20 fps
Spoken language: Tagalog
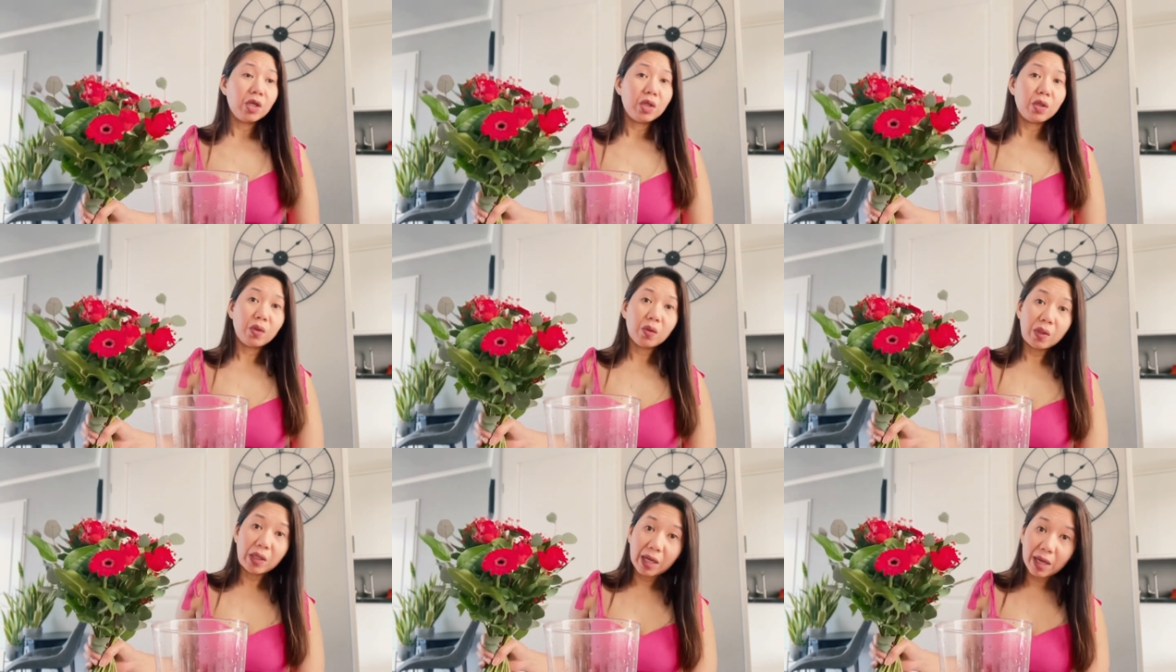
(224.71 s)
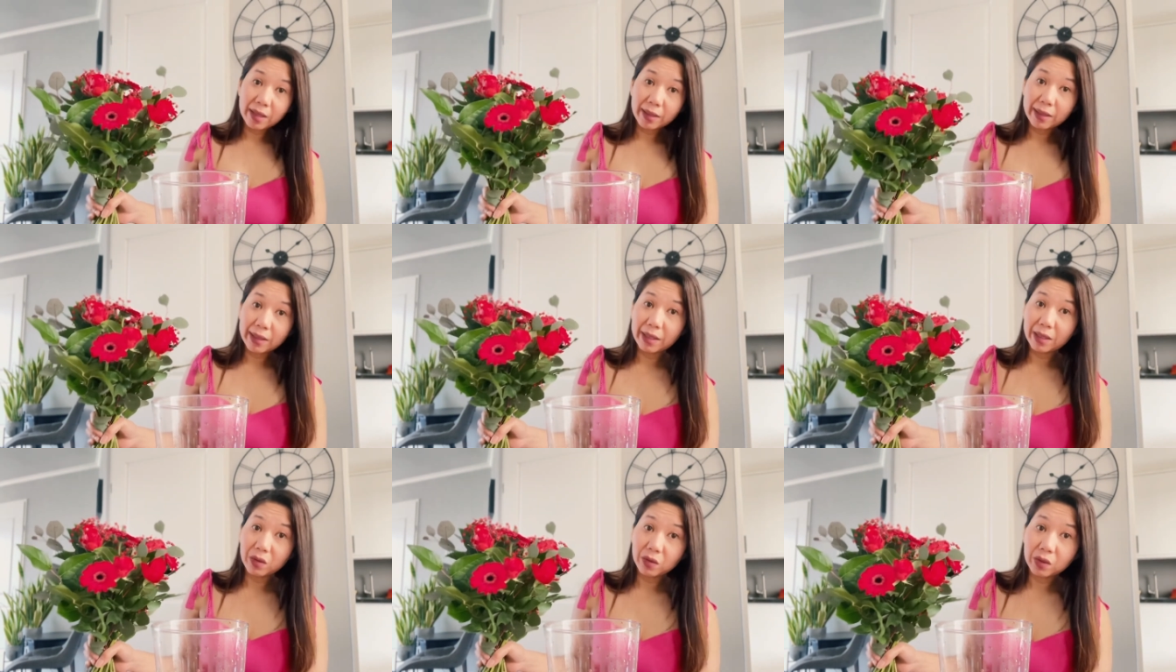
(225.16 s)
yung
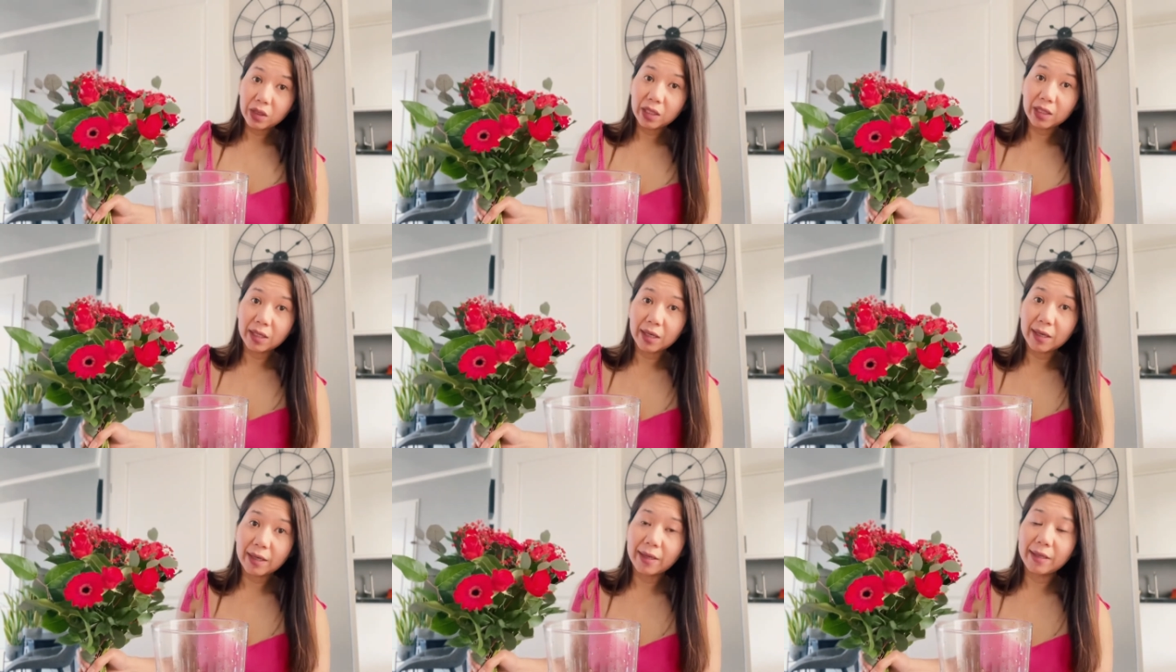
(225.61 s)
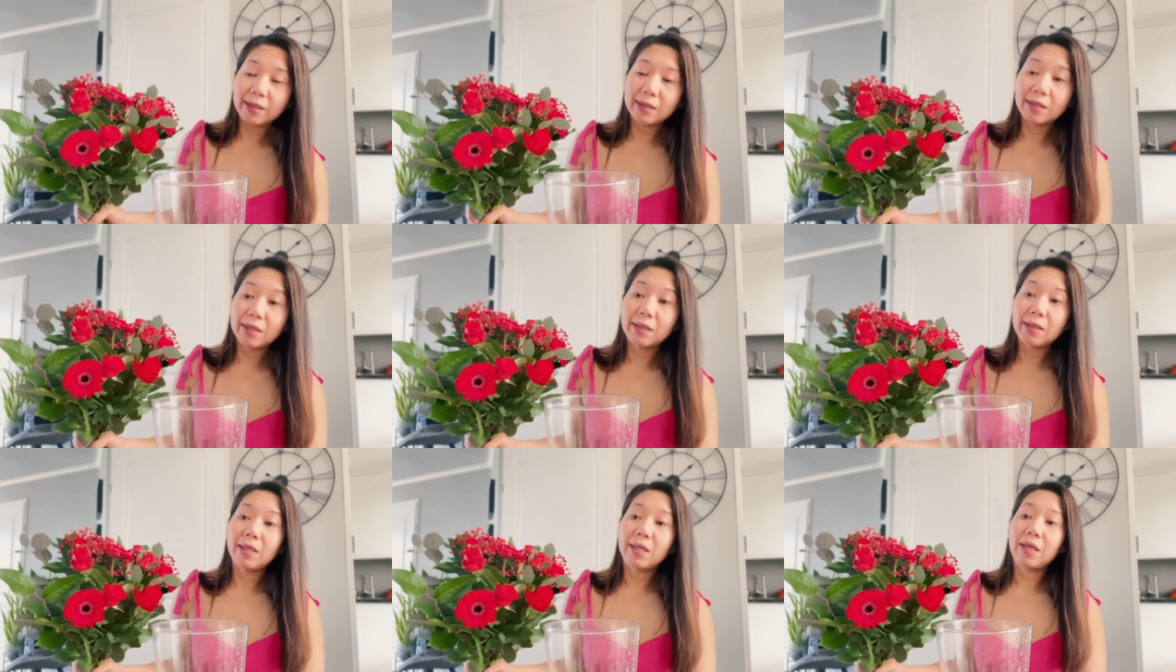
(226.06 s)
lagi kayong
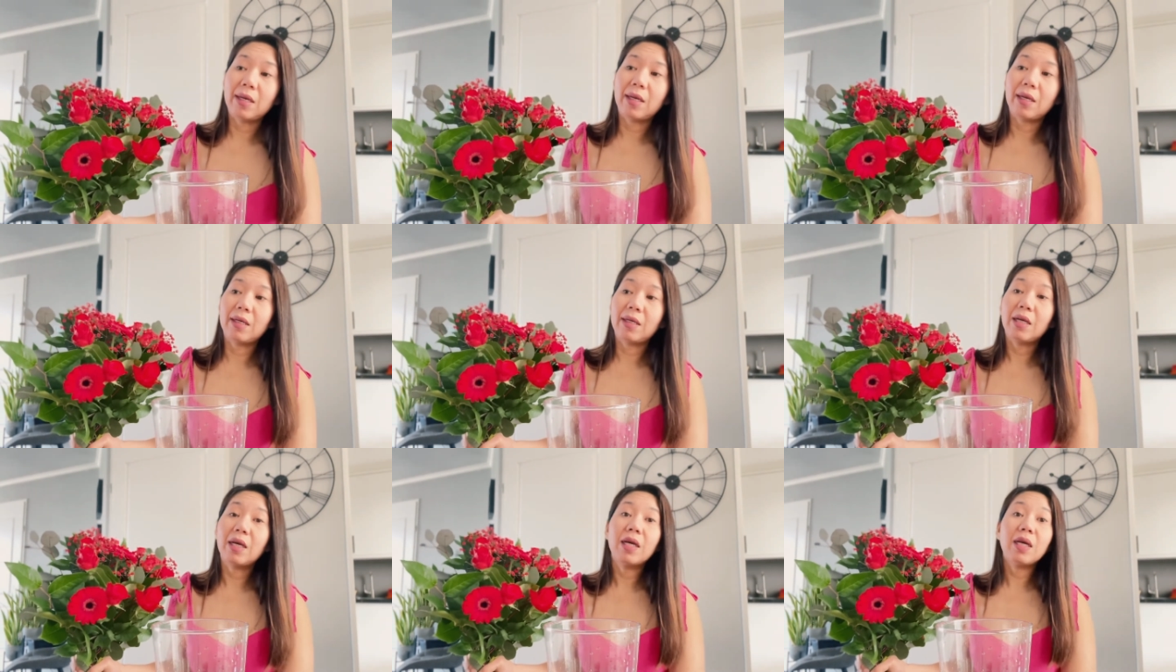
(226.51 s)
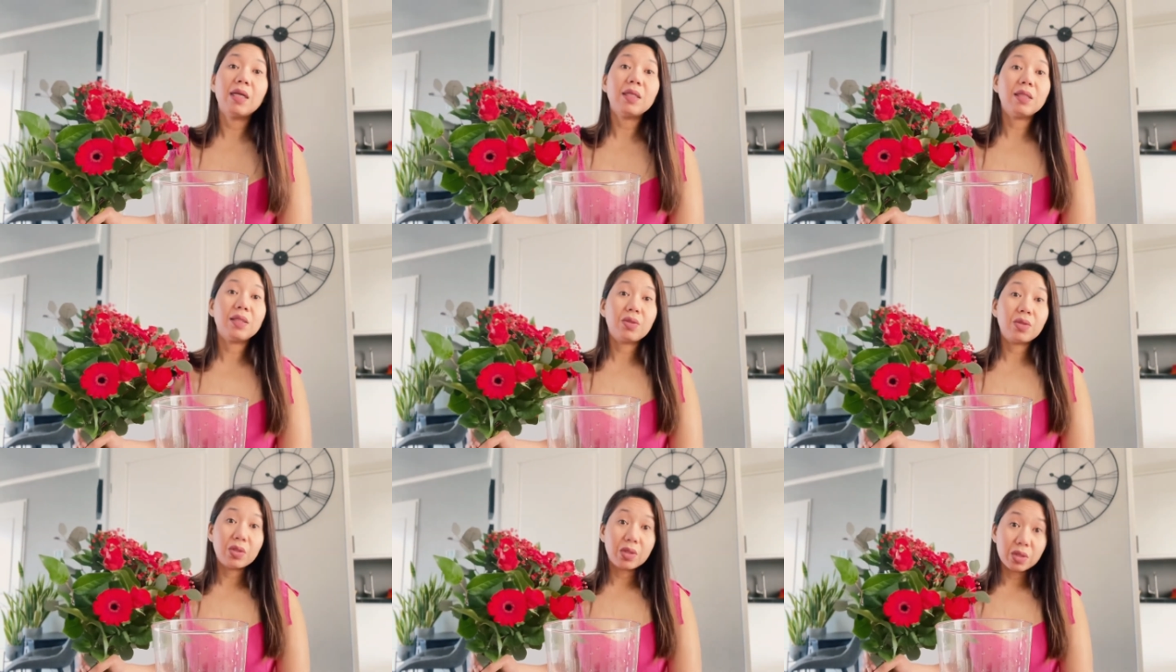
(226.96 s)
nagkakaintindihan at
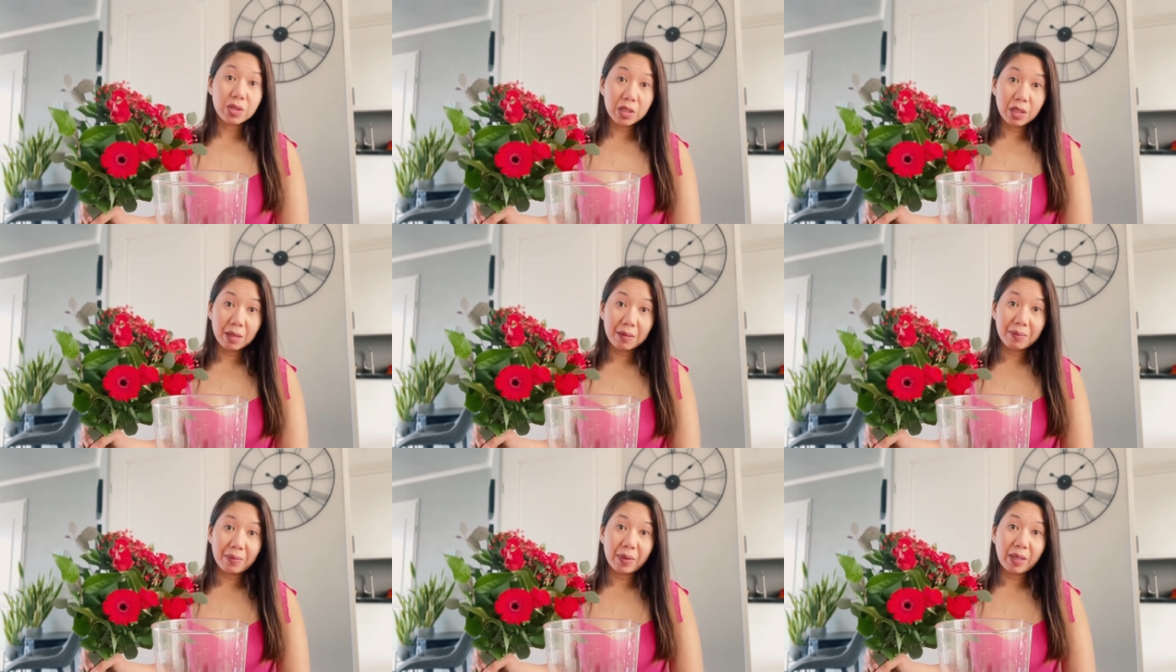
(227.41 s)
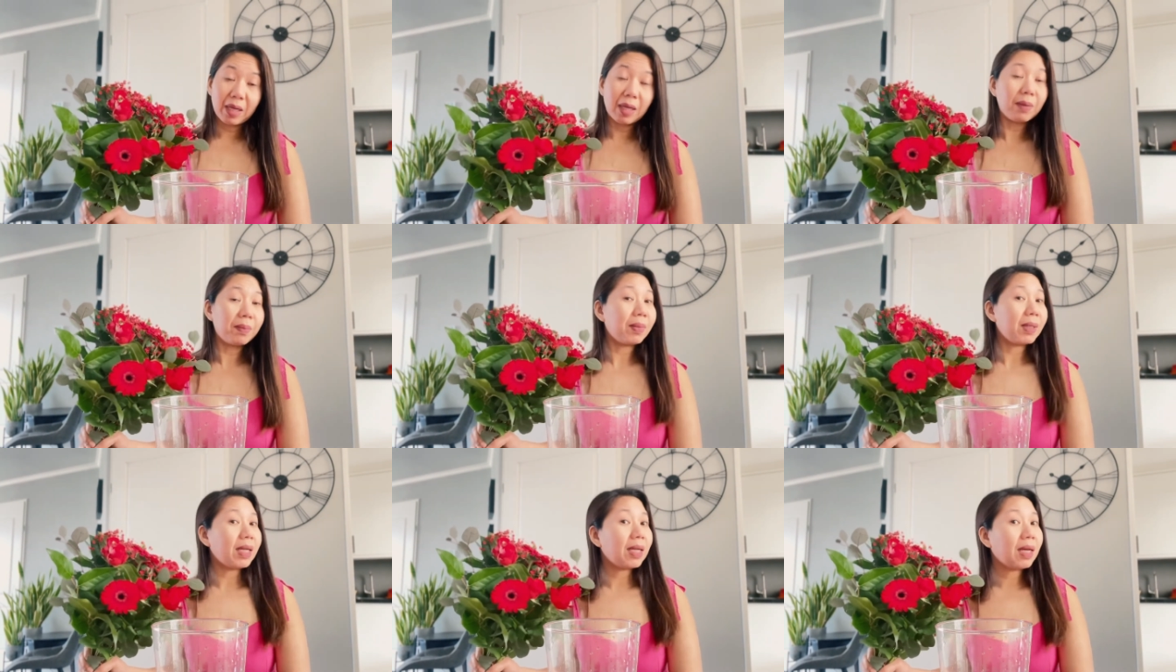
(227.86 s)
Siyempre, ang